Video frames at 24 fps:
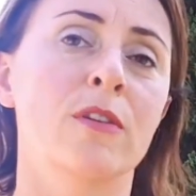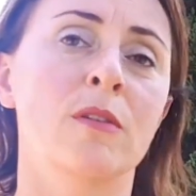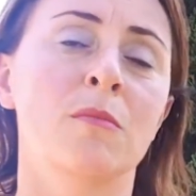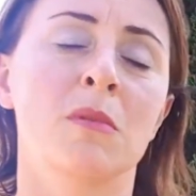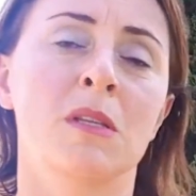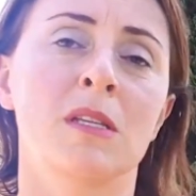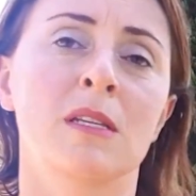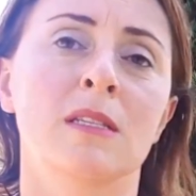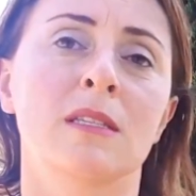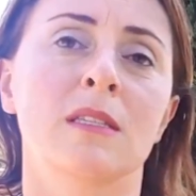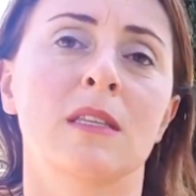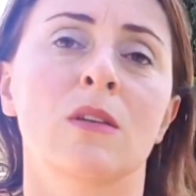il
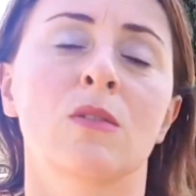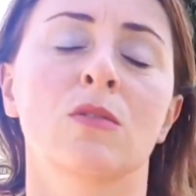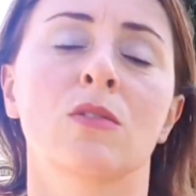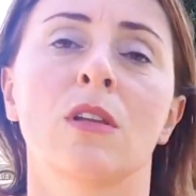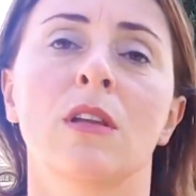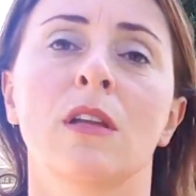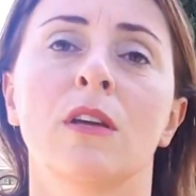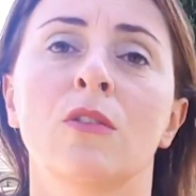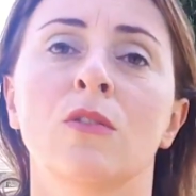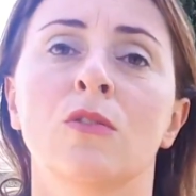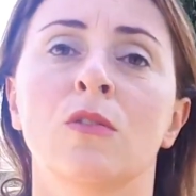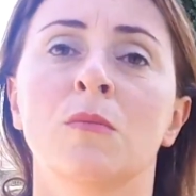Ministero
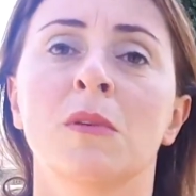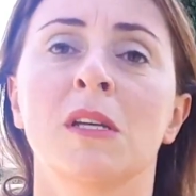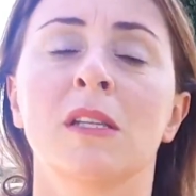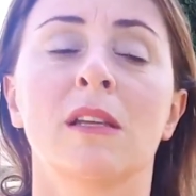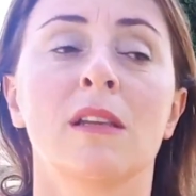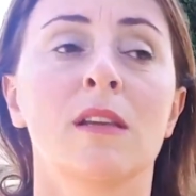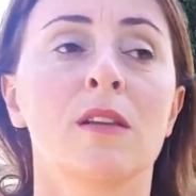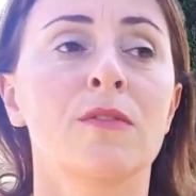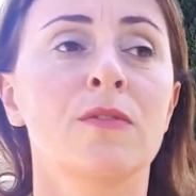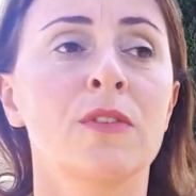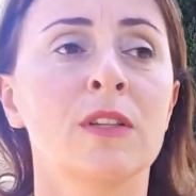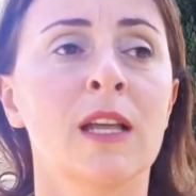dell'Economia e
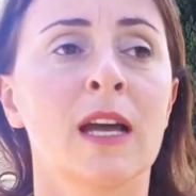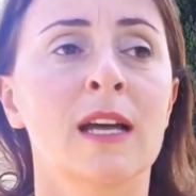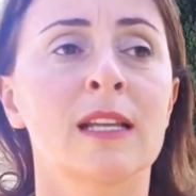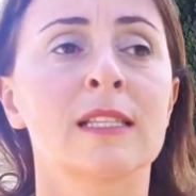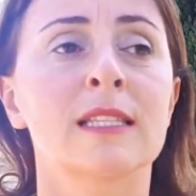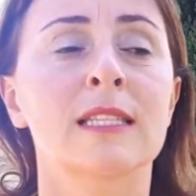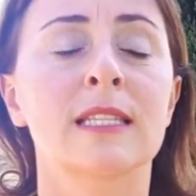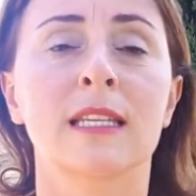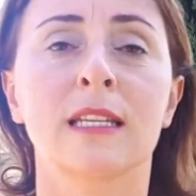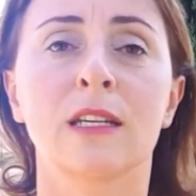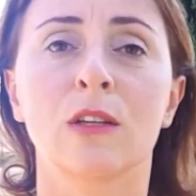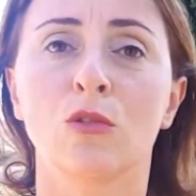delle
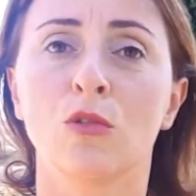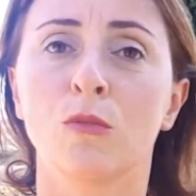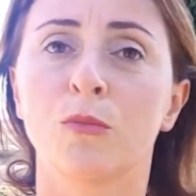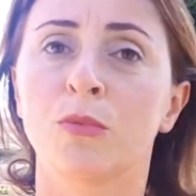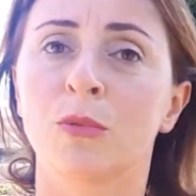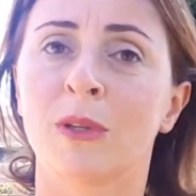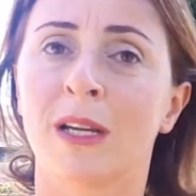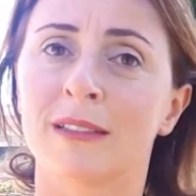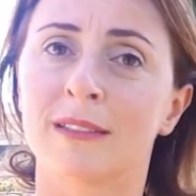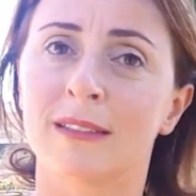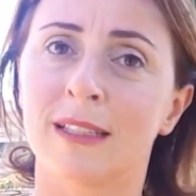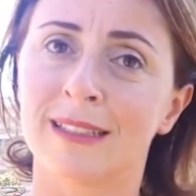Finanze, che
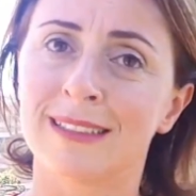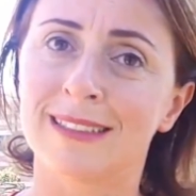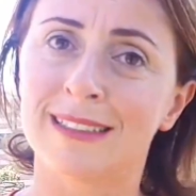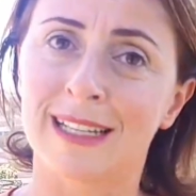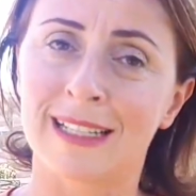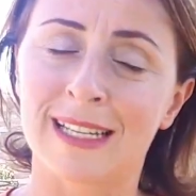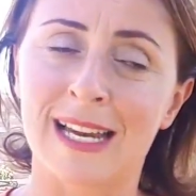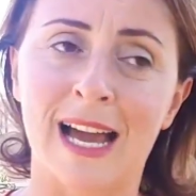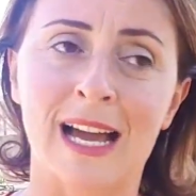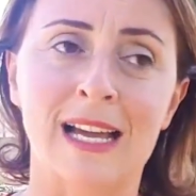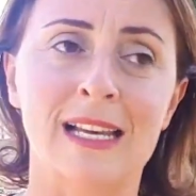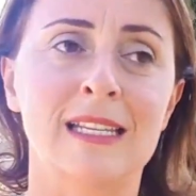dopo un'attenta
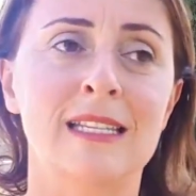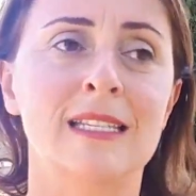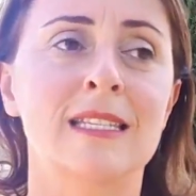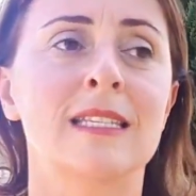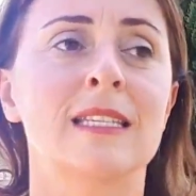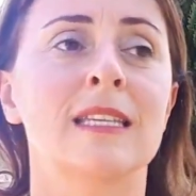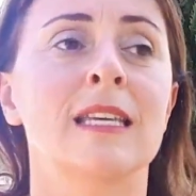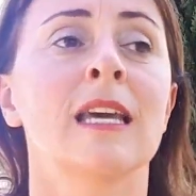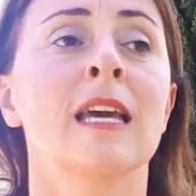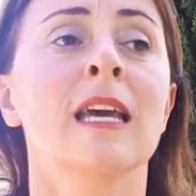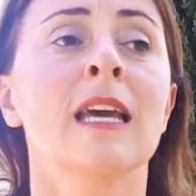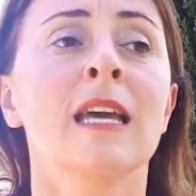
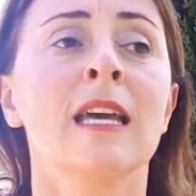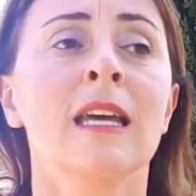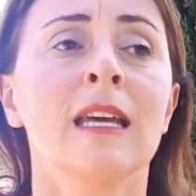analisi